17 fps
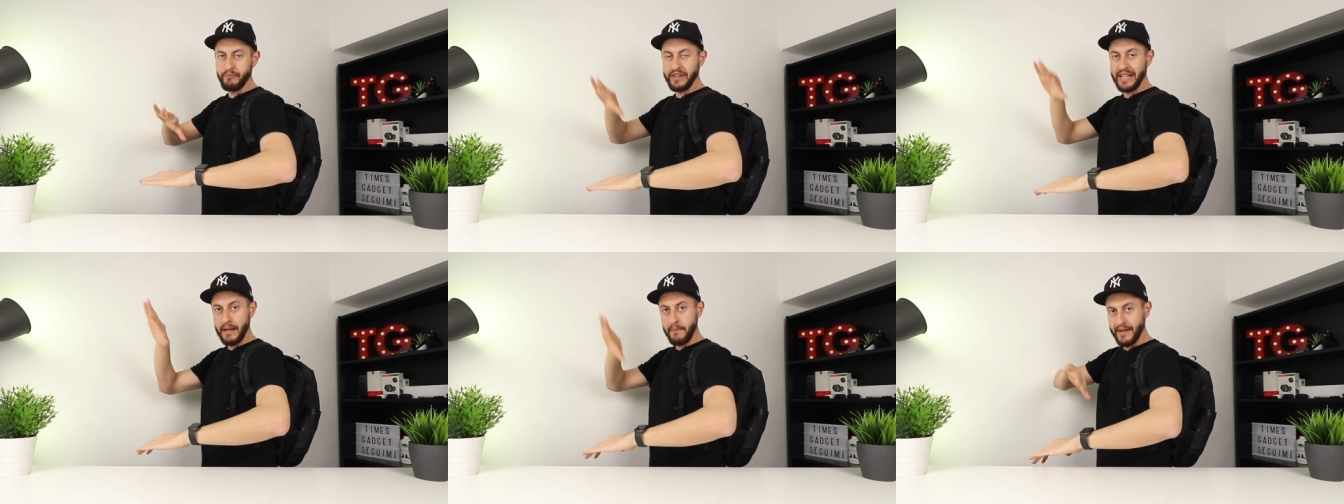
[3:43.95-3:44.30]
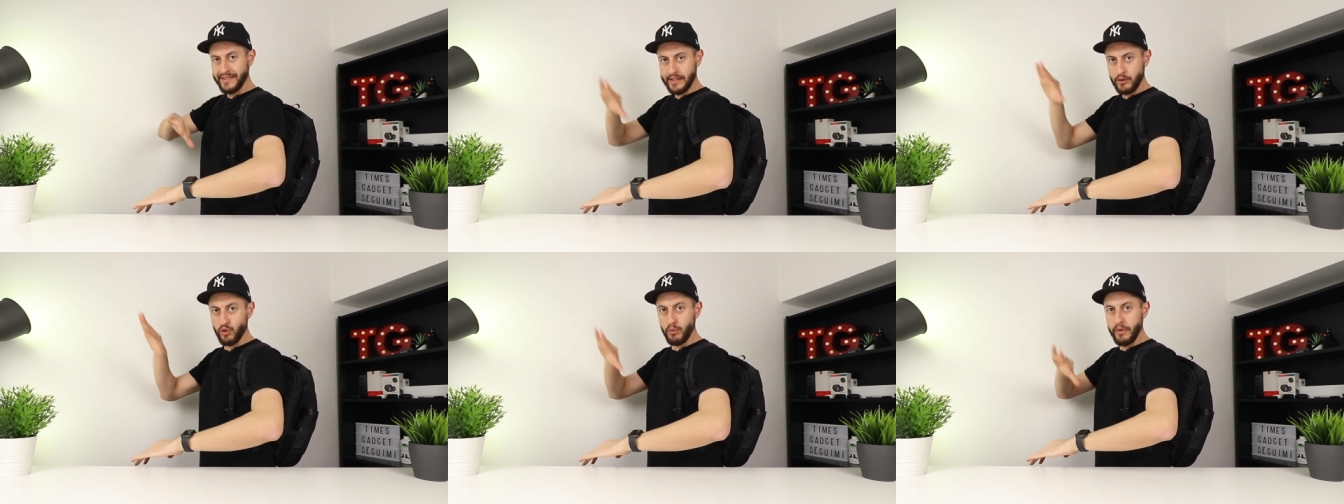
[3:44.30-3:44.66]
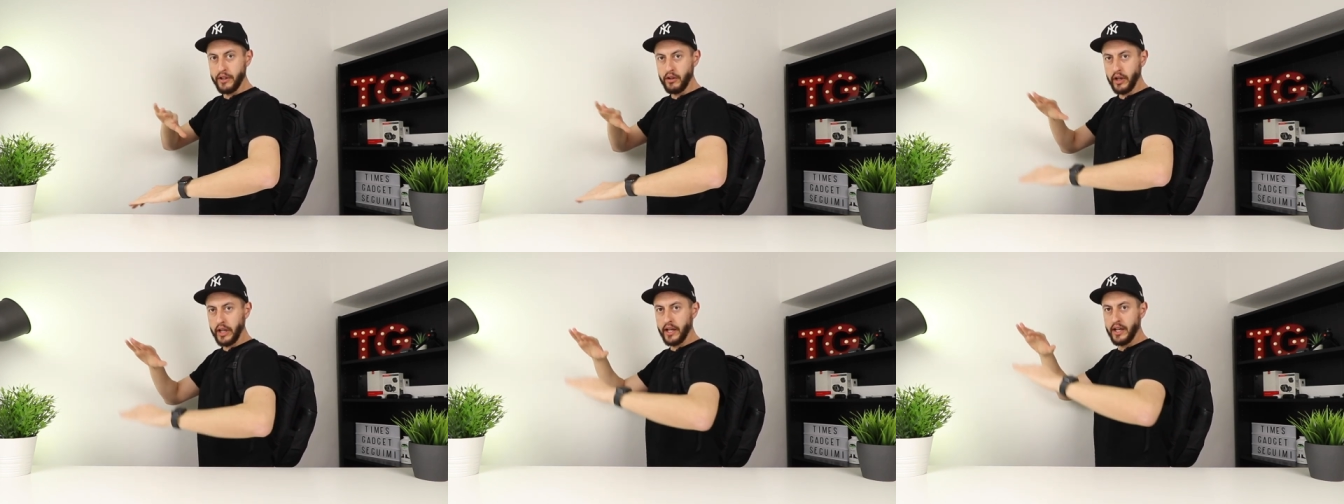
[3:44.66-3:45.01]
della patta
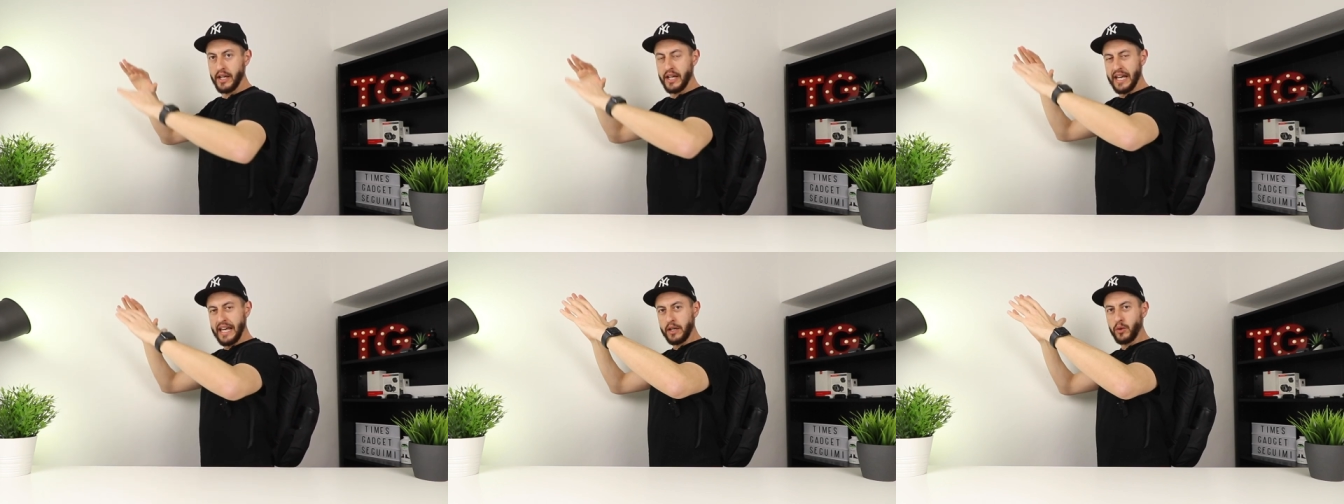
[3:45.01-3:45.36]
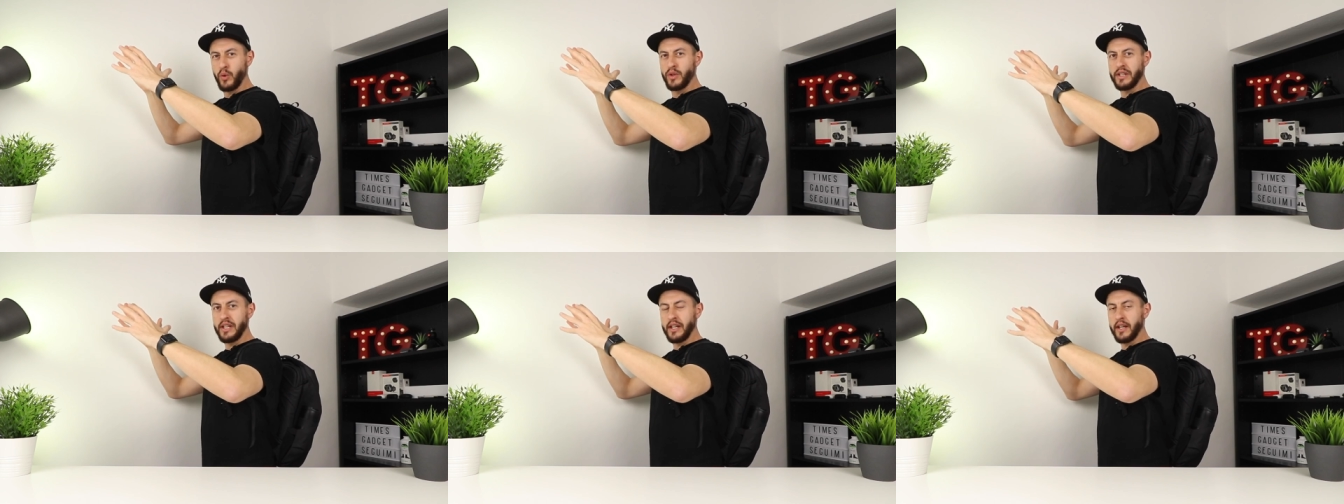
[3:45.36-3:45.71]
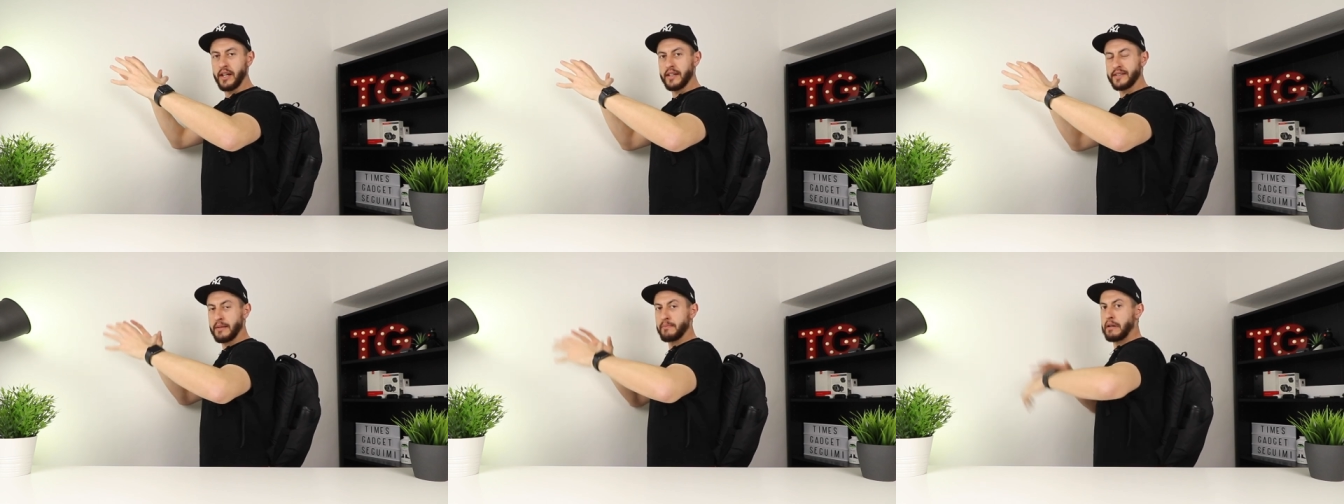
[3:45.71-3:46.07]
superiore e
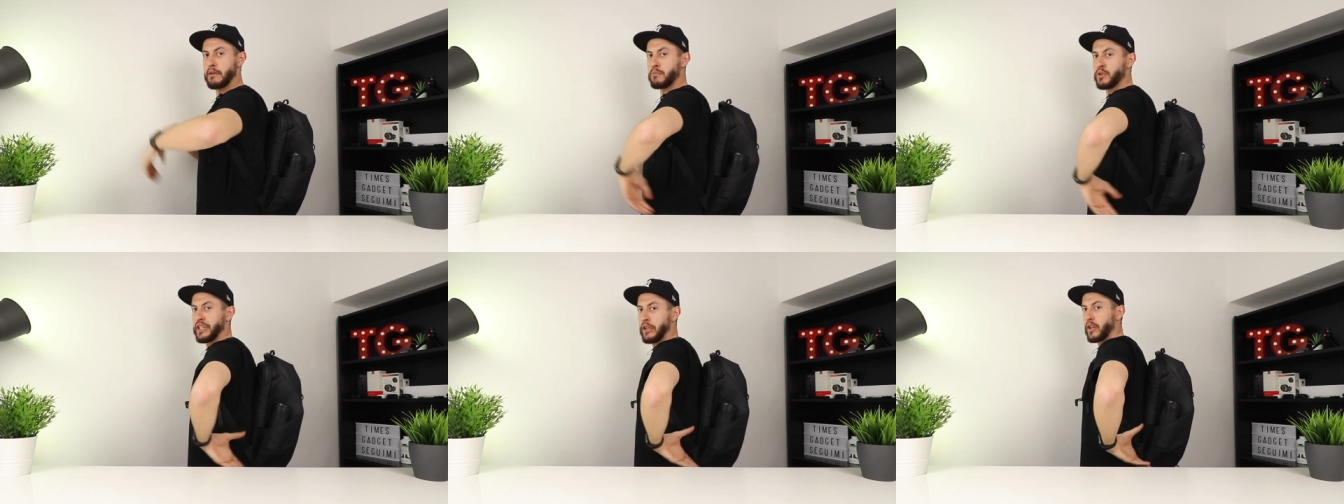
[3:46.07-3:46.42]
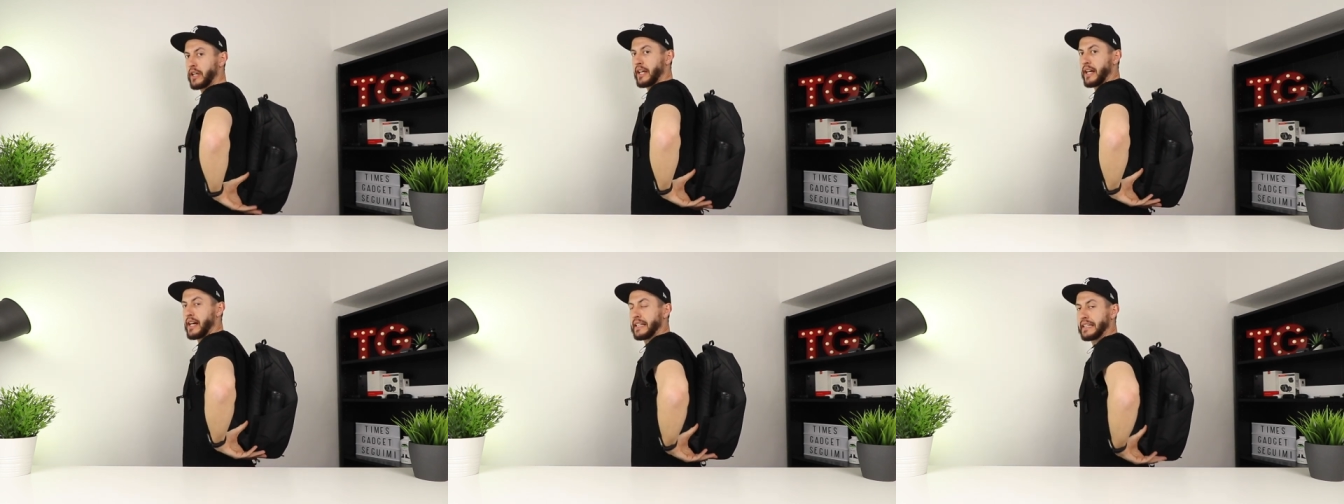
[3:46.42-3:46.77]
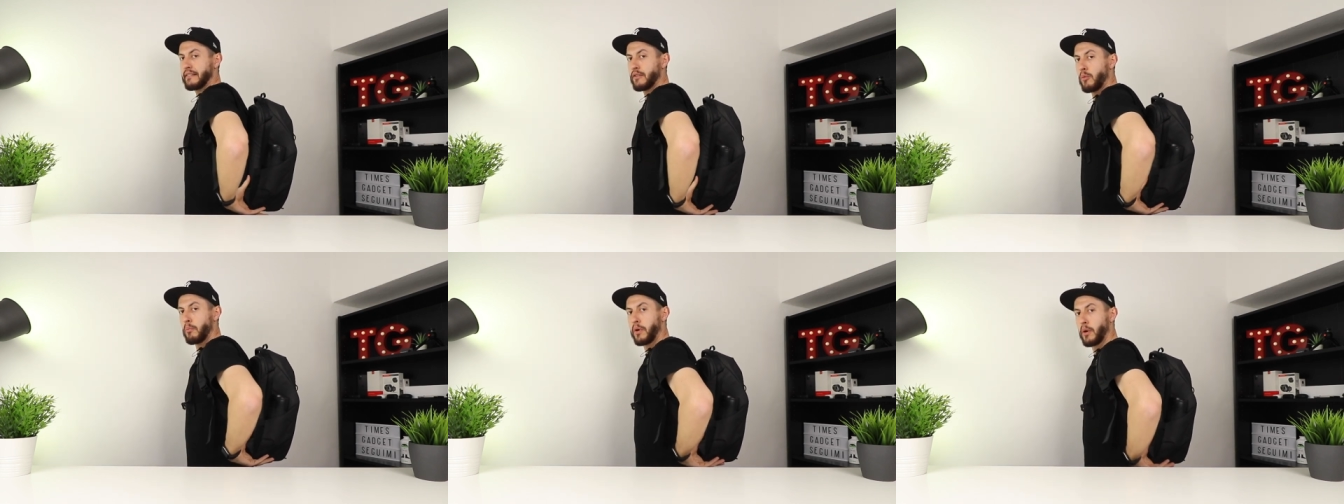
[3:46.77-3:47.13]
quindi sembrava un modello che
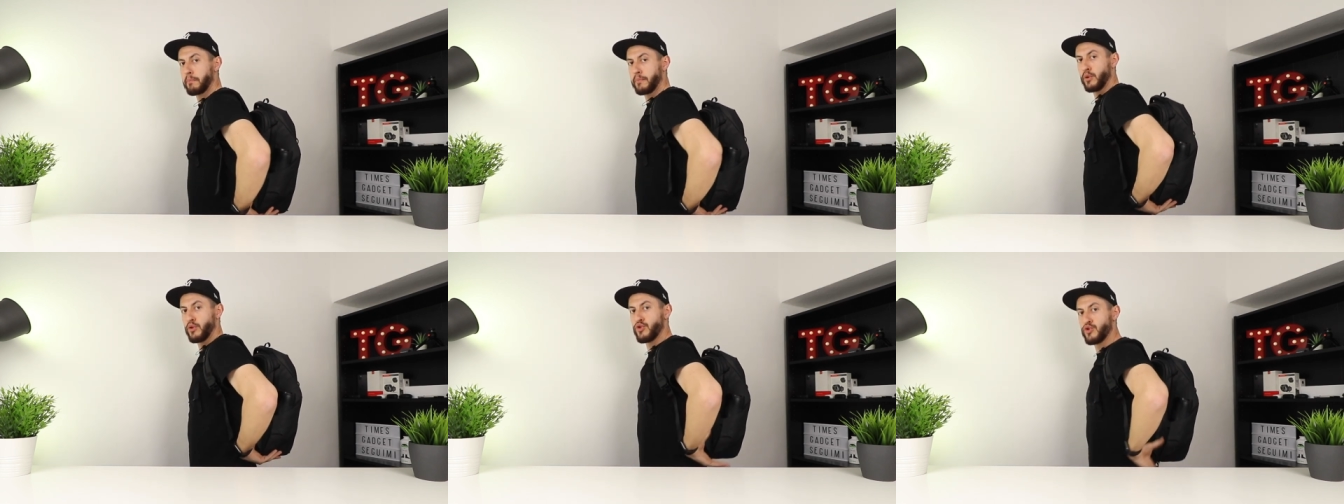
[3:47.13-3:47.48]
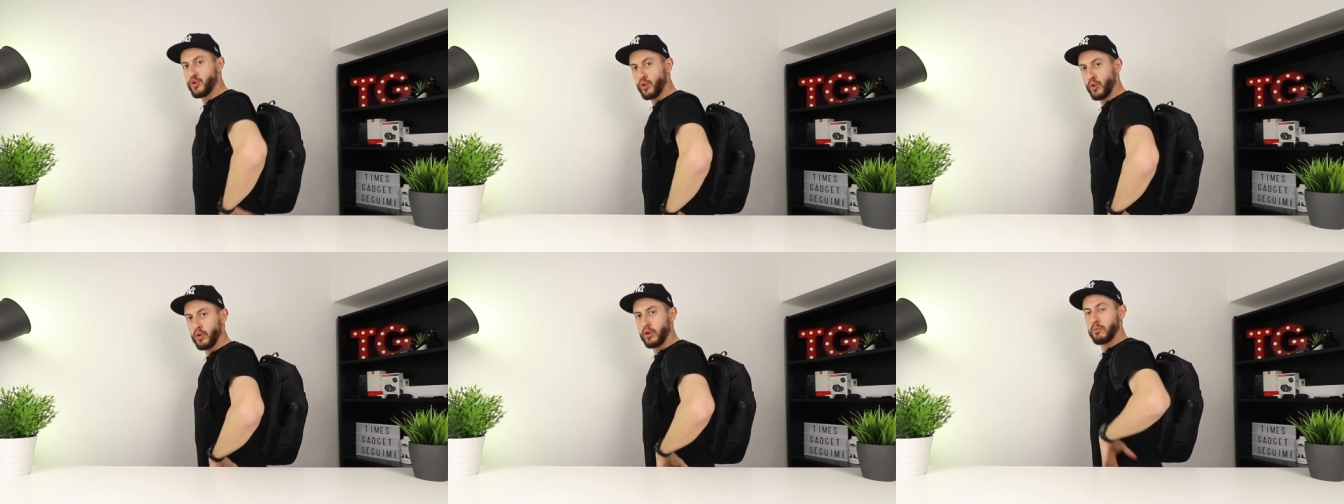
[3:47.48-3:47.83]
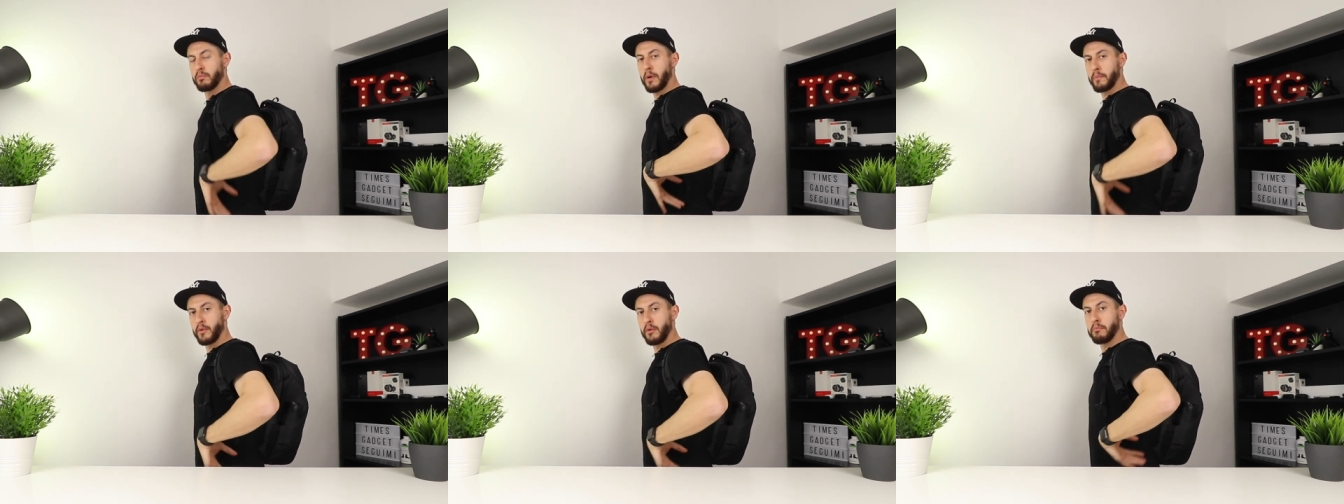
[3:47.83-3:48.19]
andava un po' più in giù, un
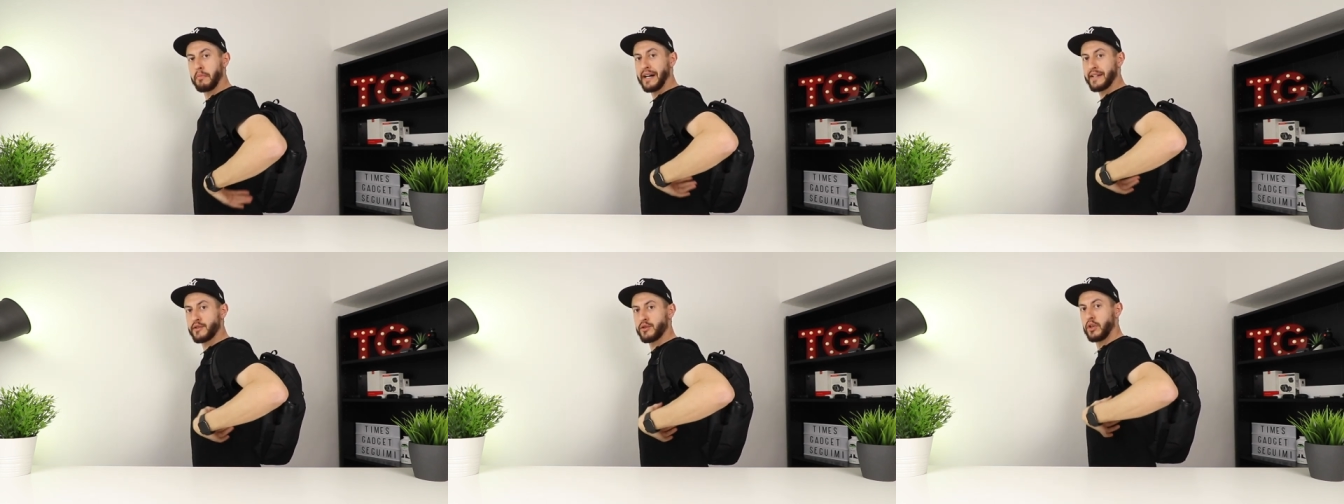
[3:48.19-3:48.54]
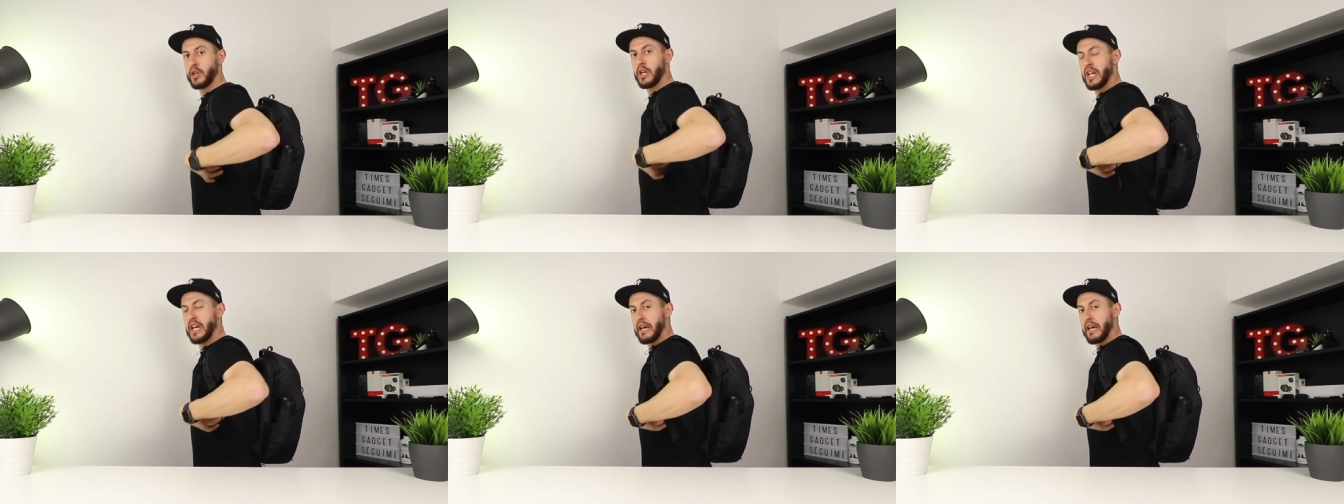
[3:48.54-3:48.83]
po' più in basso,